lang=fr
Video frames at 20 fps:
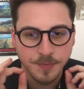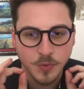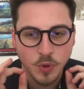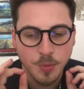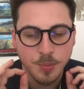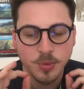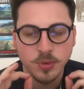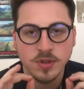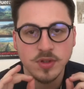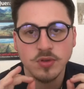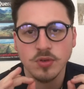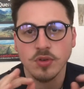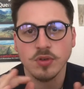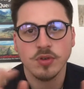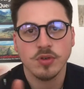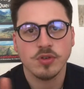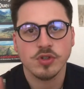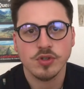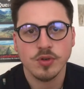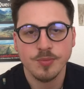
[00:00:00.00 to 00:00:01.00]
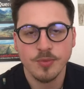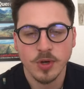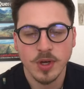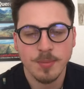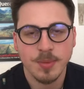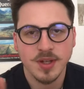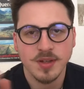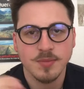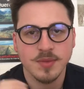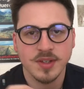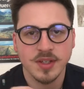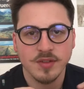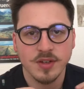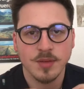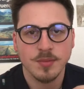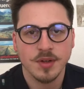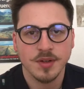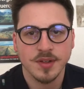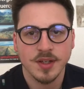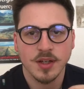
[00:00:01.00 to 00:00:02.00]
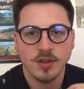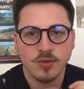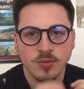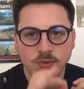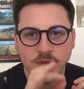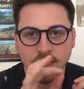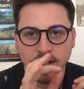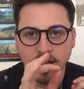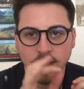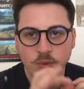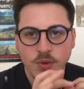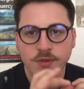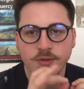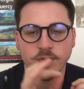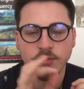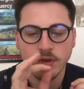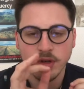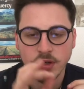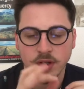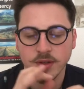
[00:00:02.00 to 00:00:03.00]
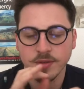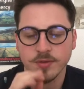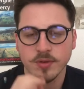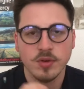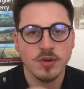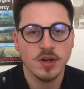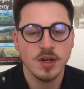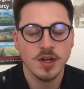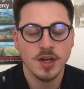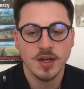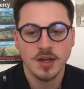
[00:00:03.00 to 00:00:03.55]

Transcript: aux petits oignons. Je me répète, mais c'est vraiment ça. Tout est là où il faut, quand il faut.